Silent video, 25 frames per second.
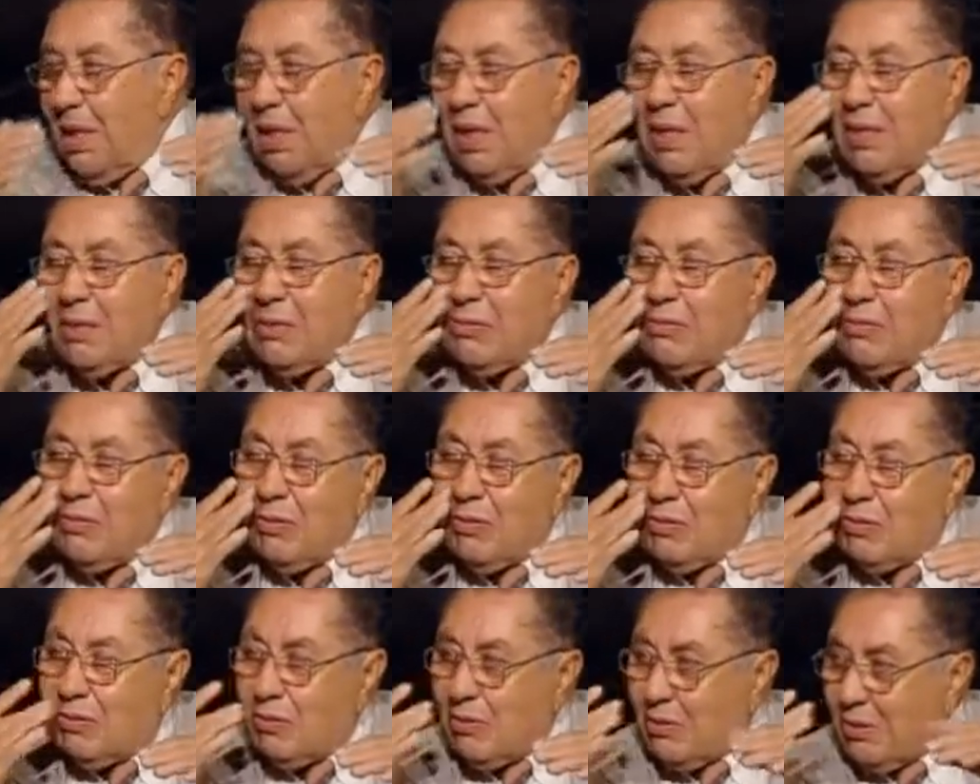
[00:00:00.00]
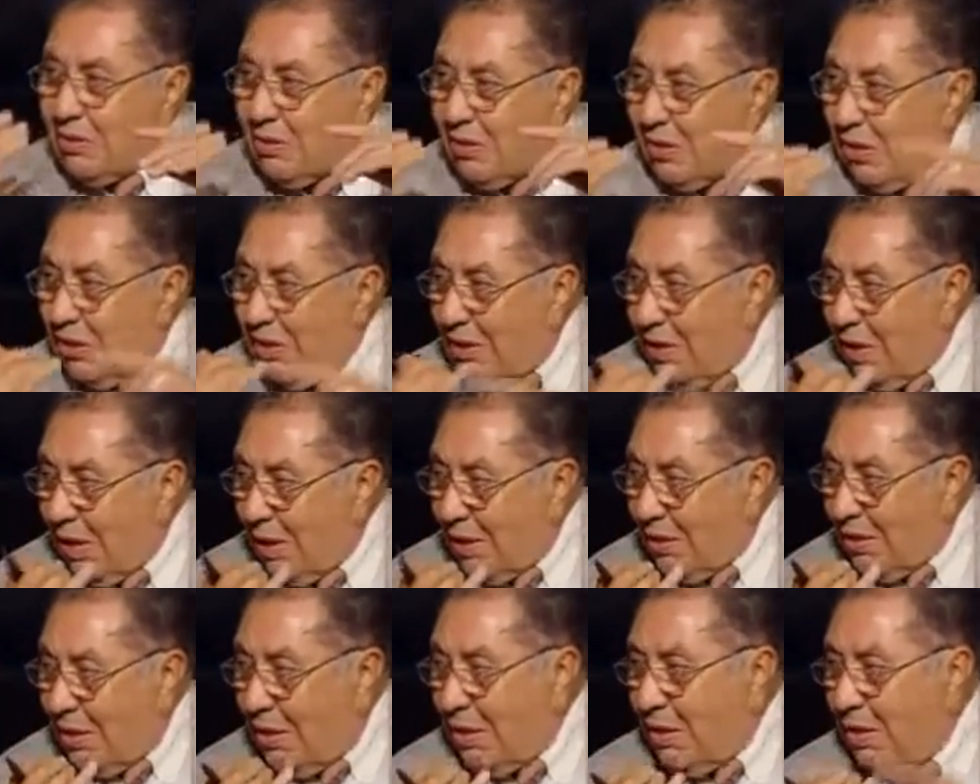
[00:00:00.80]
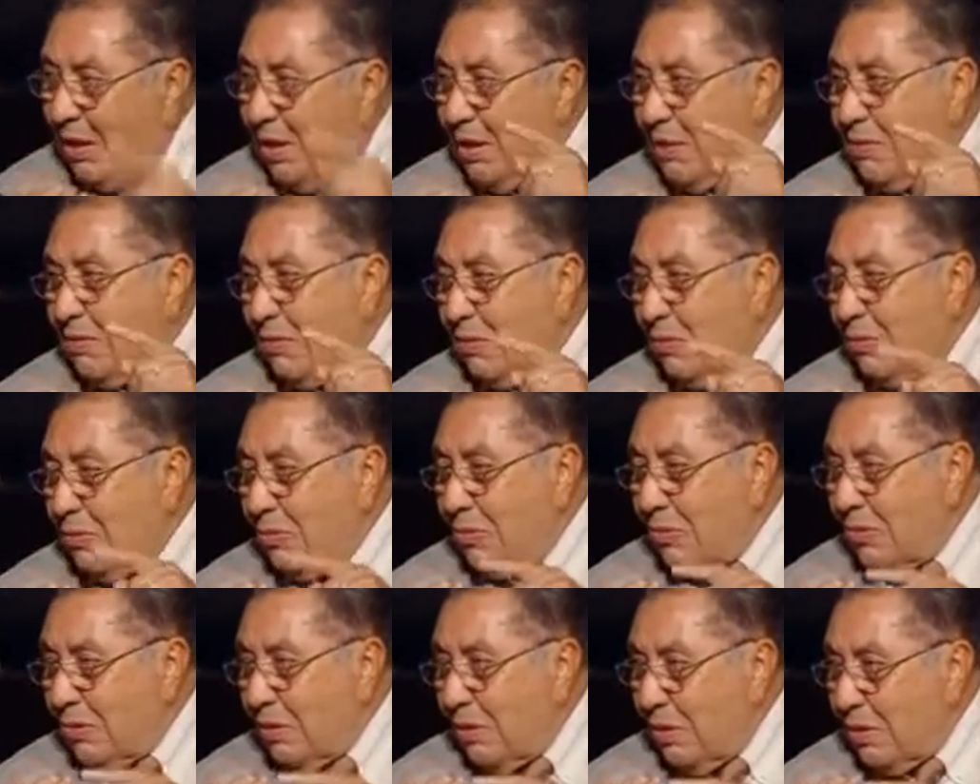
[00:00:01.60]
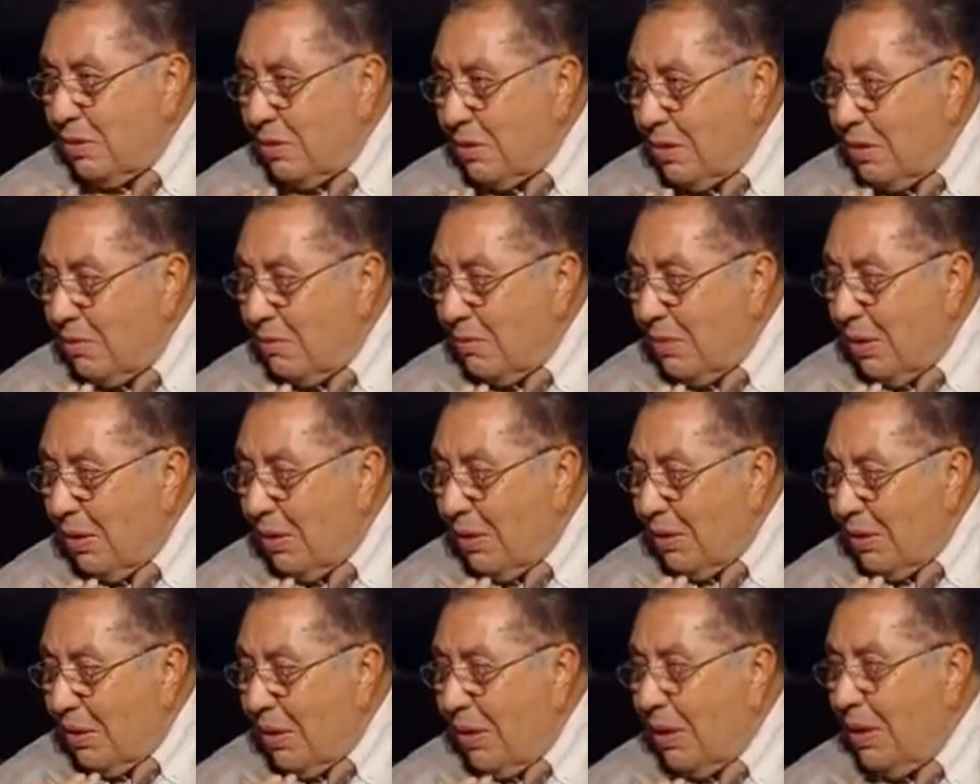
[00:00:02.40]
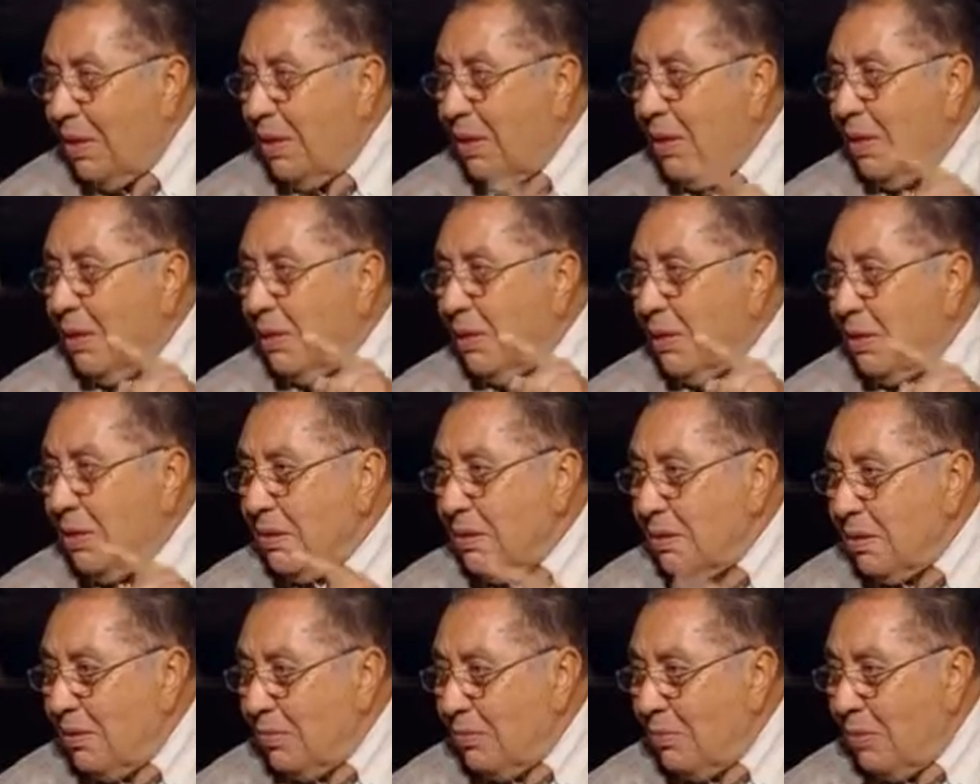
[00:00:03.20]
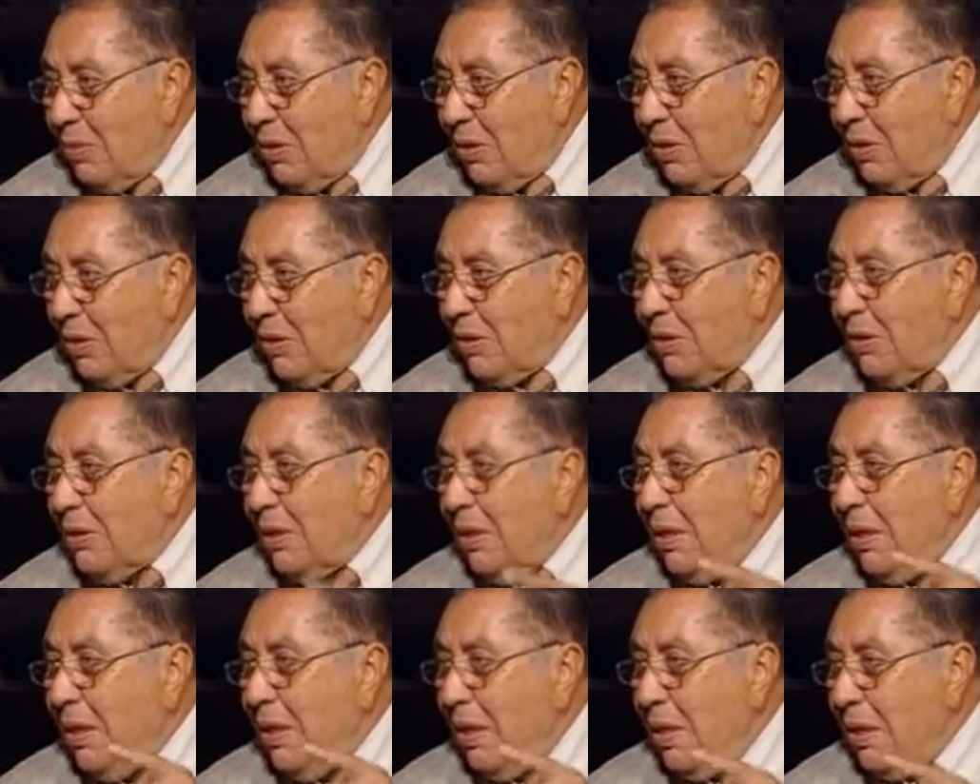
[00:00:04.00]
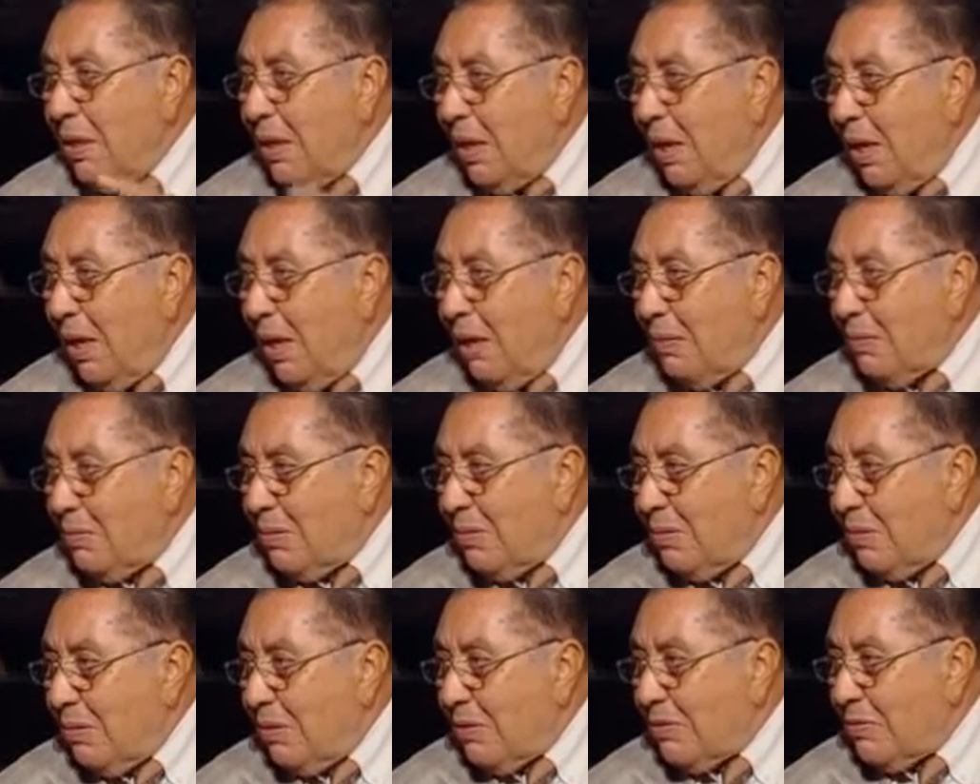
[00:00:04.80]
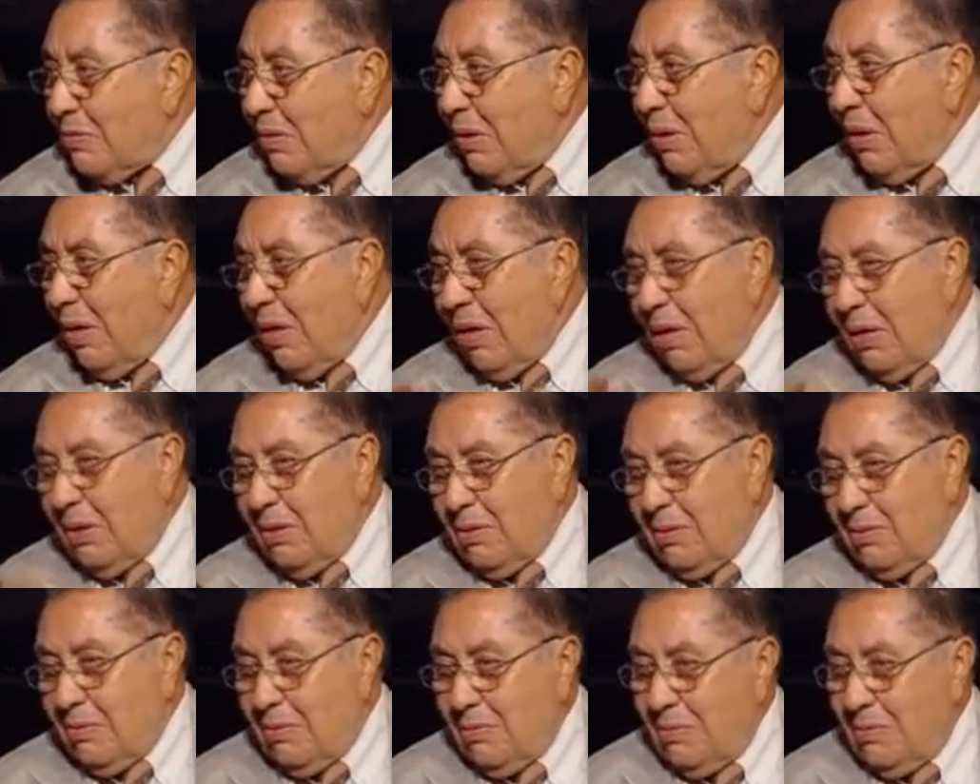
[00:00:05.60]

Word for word: لازم يكون زياده العدد لازم يكون تنظيم اللقاء تنظيم مواعيد ده كلام محترم طيب